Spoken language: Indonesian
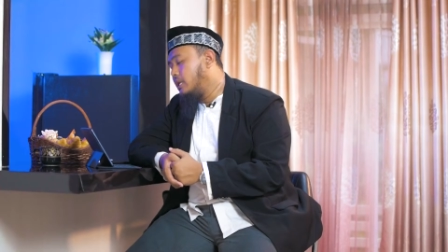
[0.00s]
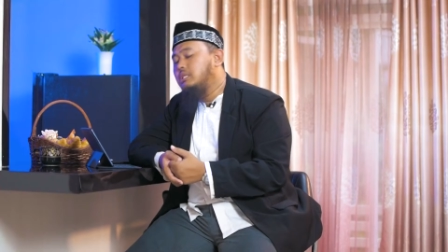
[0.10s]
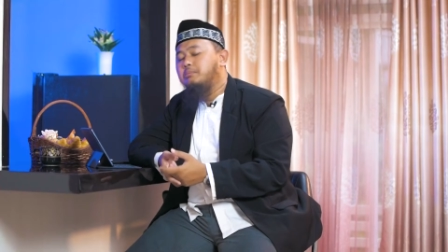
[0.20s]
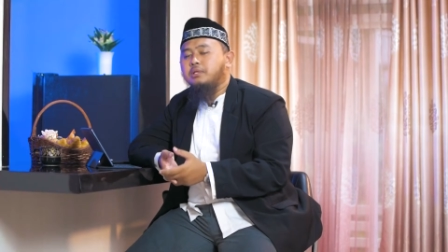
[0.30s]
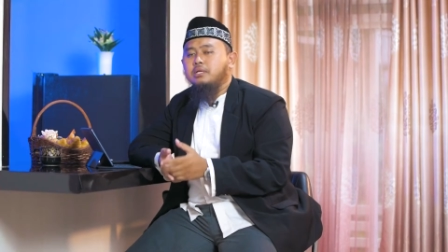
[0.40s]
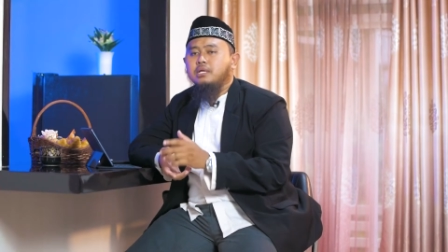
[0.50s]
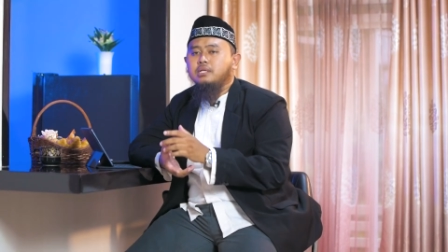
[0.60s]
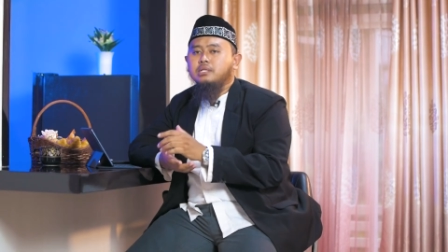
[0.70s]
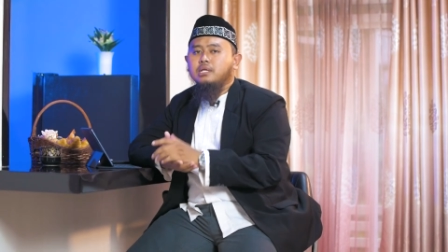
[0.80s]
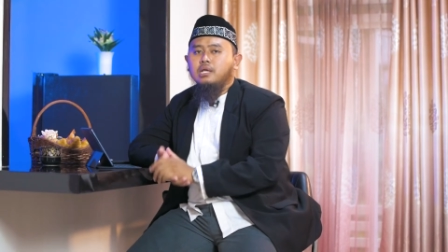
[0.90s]
Ya, inti
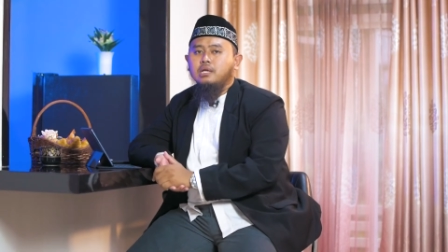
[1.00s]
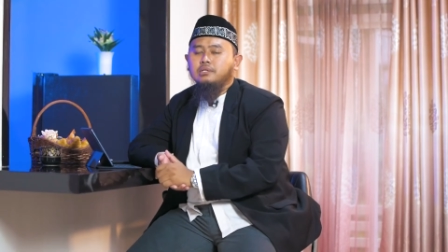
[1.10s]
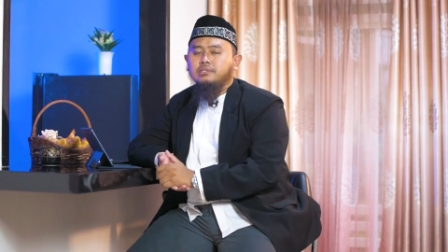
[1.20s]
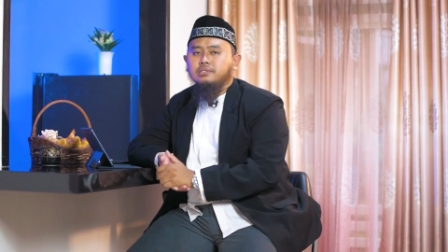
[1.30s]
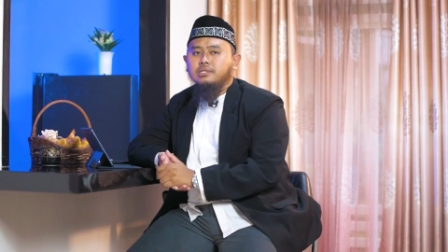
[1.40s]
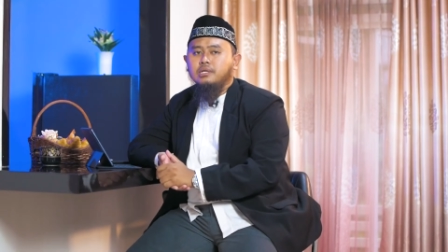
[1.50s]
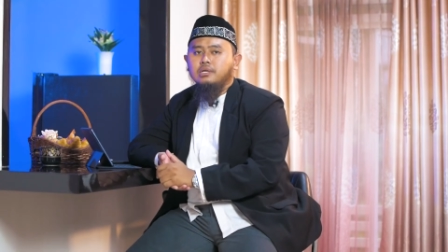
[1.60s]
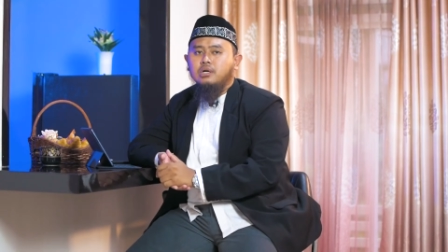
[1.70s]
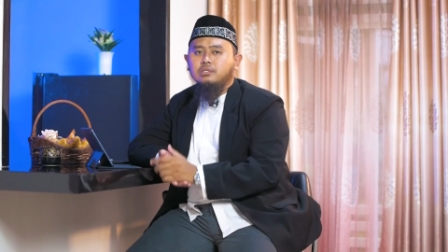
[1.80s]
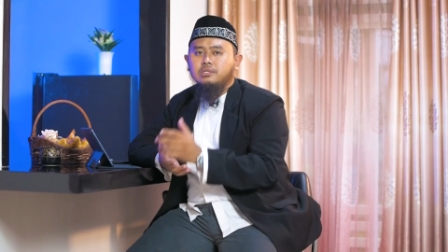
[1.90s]
pertanyaannya adalah
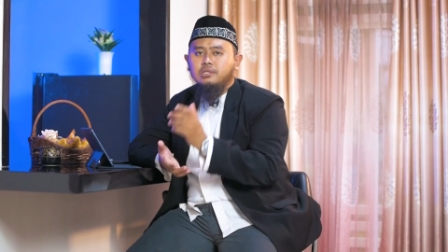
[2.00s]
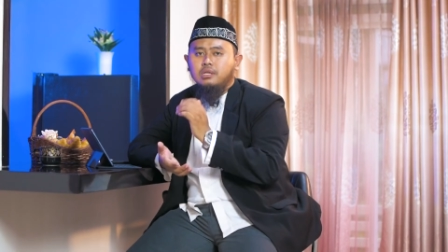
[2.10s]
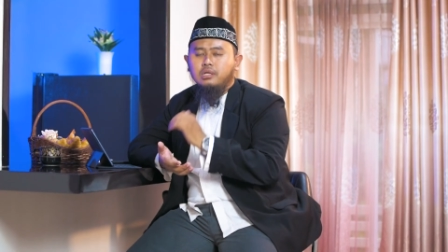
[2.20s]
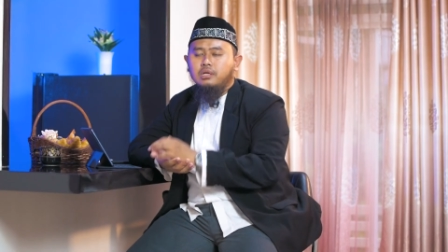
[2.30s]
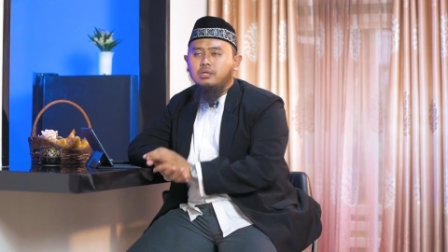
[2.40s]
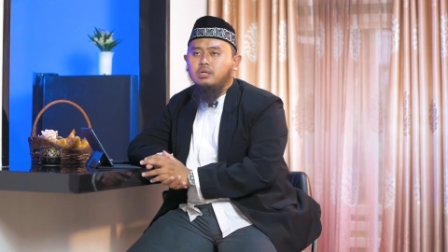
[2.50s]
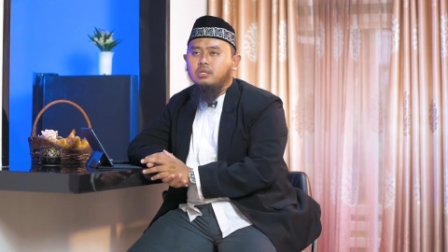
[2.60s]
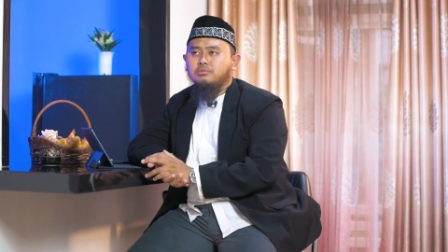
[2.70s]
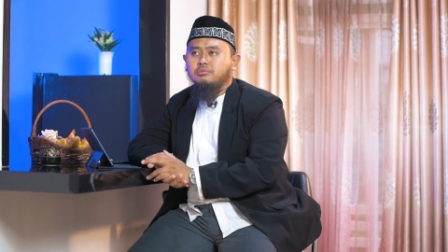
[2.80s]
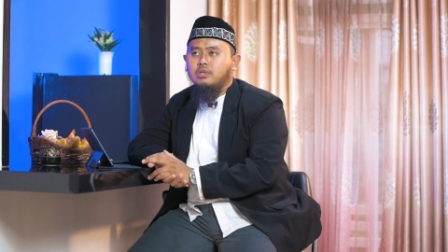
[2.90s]
ya, qadarullah
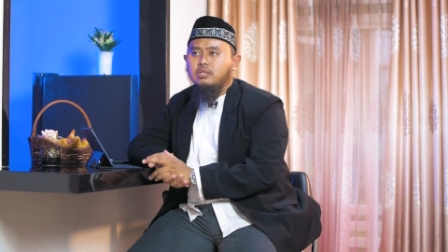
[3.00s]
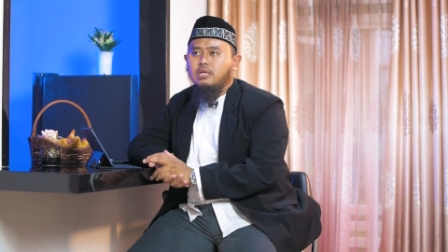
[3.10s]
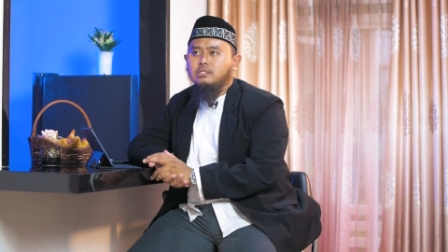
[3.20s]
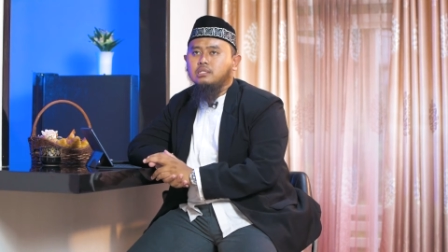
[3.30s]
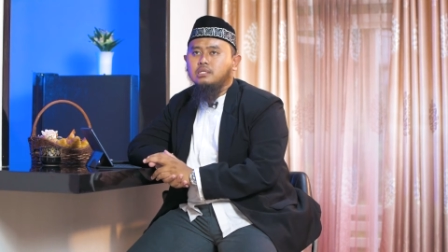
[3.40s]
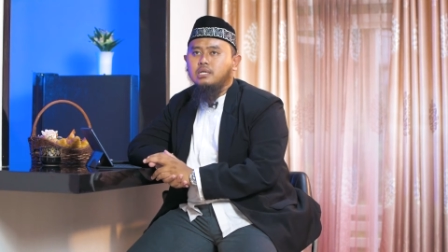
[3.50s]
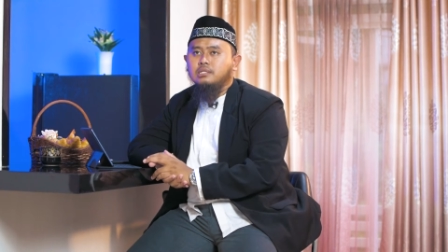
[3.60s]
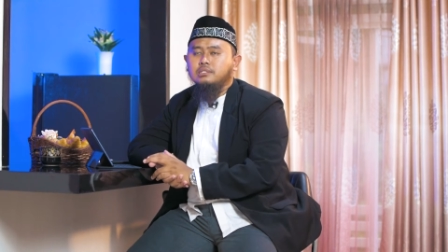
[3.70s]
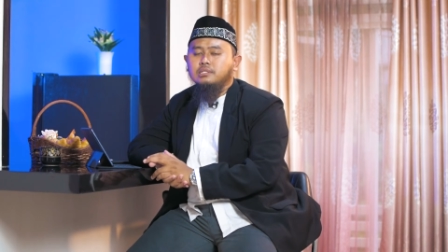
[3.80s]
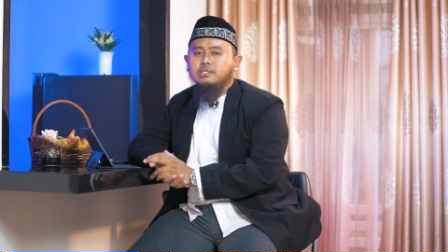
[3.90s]
Allah SWT
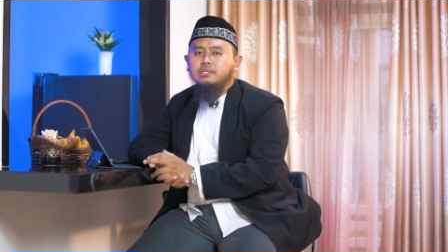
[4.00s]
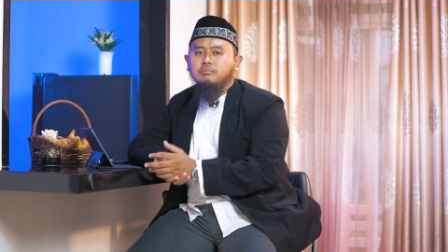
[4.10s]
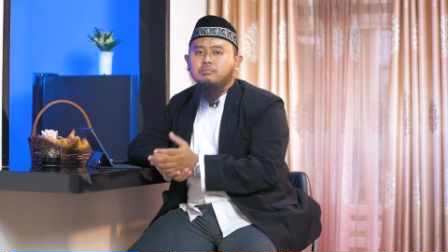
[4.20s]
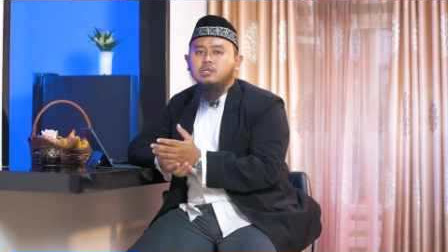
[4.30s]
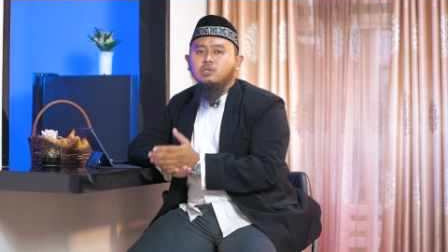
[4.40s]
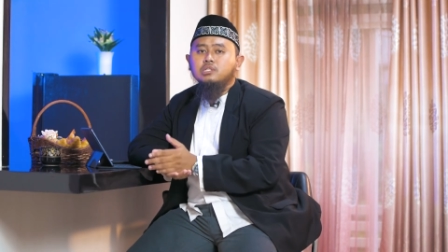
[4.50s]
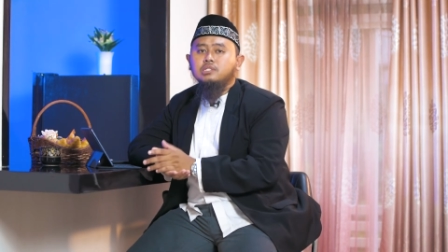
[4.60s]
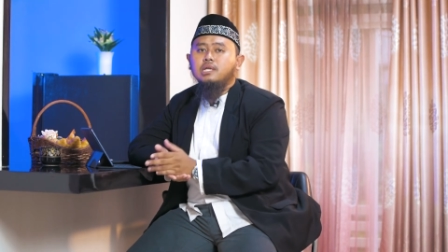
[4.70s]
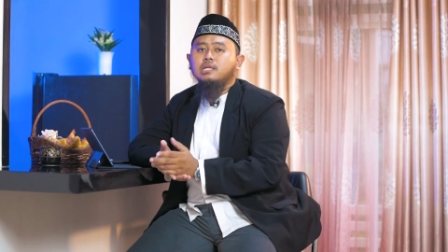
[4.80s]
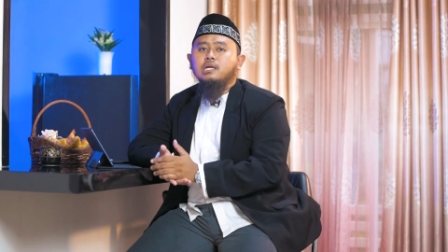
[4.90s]
takdirkan beliau
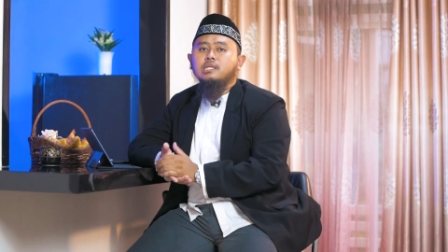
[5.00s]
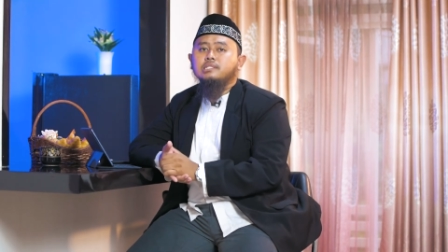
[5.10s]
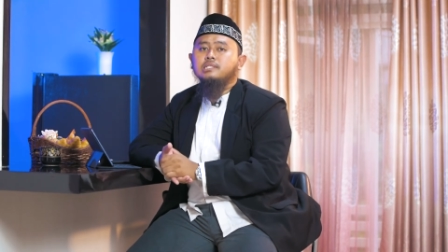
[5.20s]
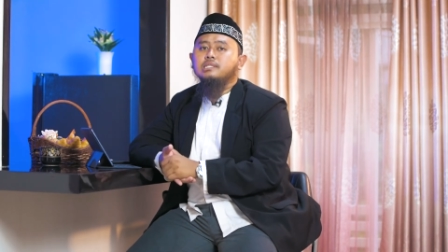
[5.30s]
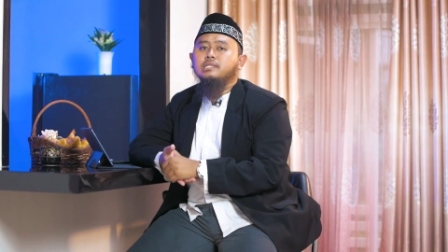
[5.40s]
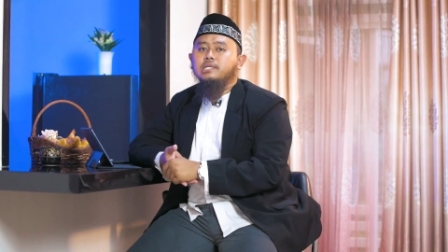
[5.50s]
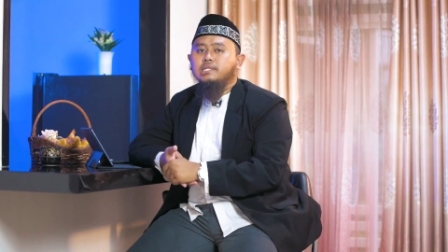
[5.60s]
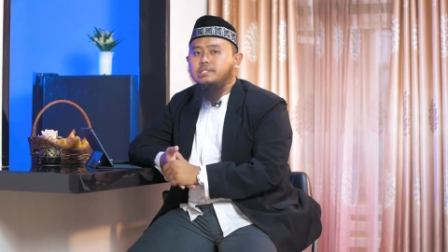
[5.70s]
ini cerai dengan istrinya